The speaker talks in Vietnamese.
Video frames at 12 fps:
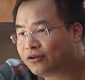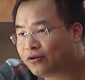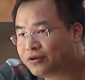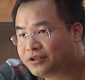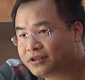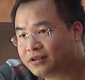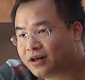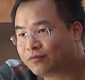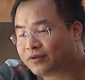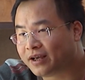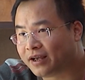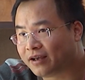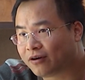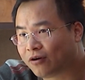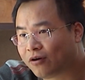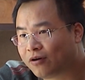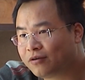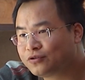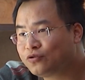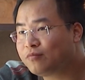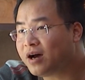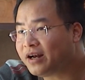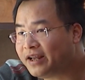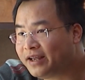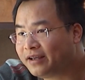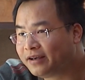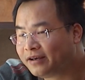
thôi chứ không thể có rút bớt đi